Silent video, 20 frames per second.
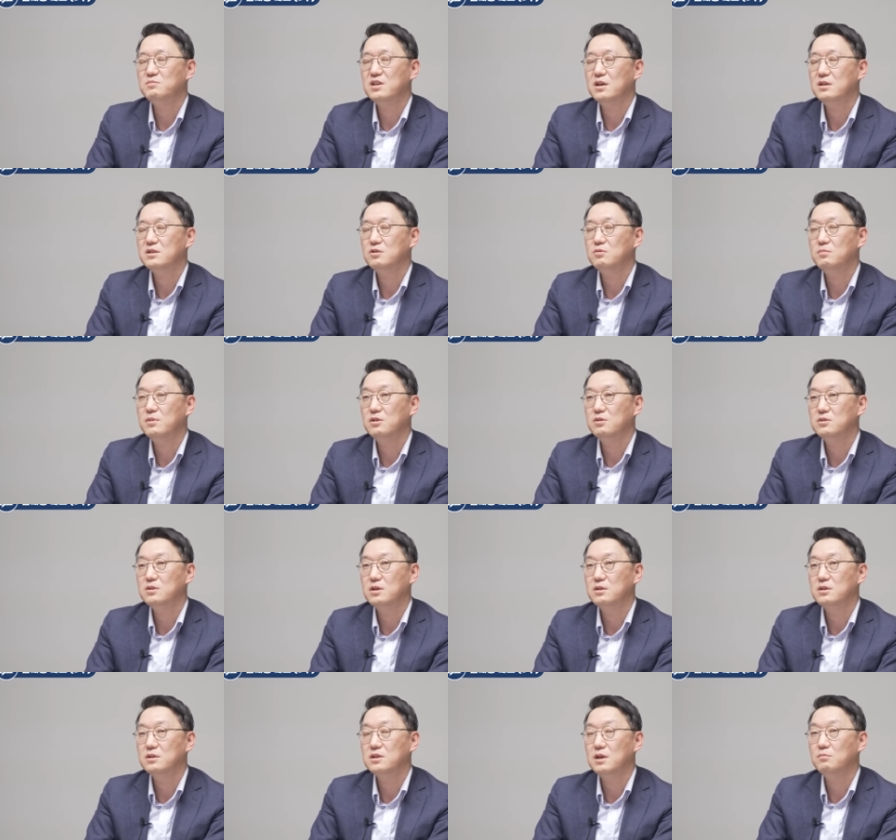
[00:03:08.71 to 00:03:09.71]
4천만
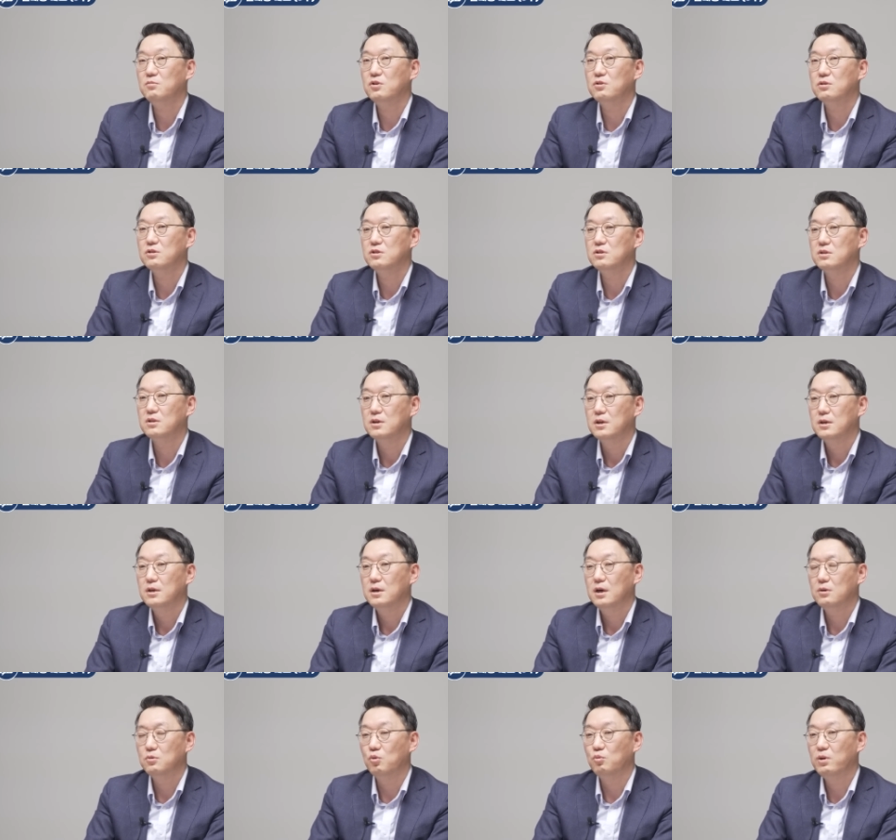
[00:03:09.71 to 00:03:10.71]
원짜리 사면은
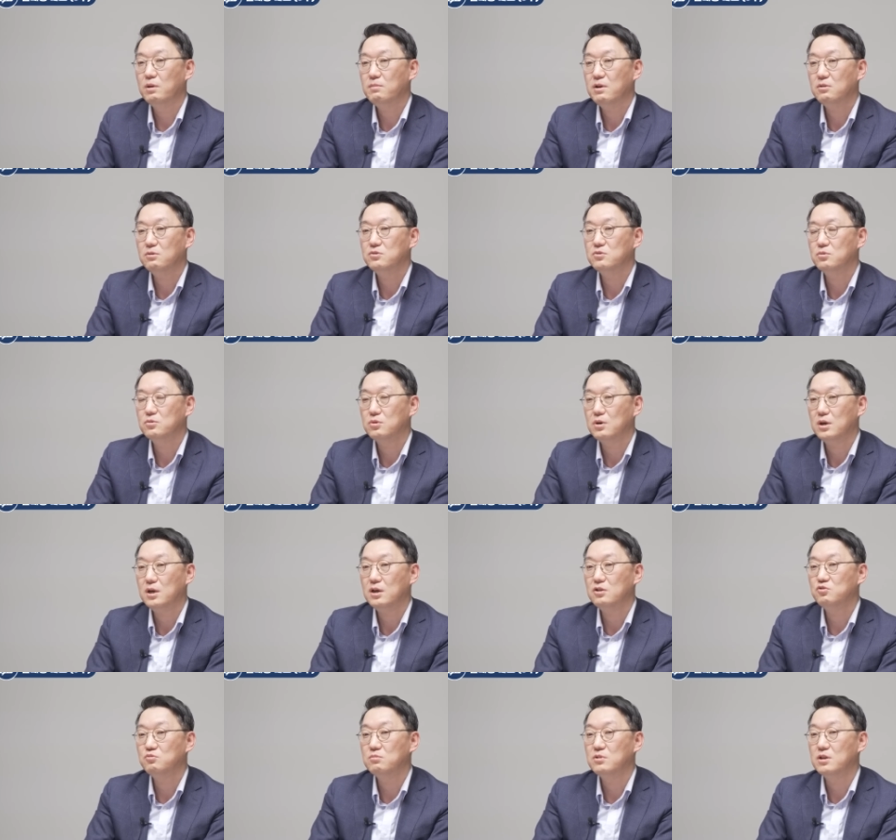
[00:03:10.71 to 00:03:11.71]
한 500만 원 정도
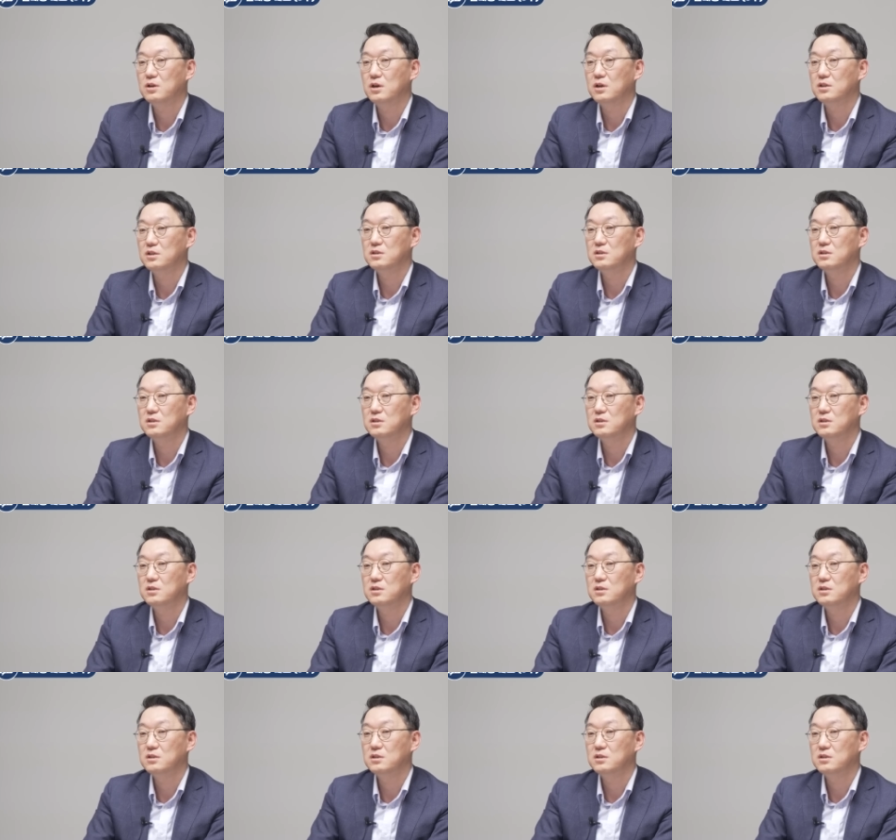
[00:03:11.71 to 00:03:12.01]
깎아줍니다.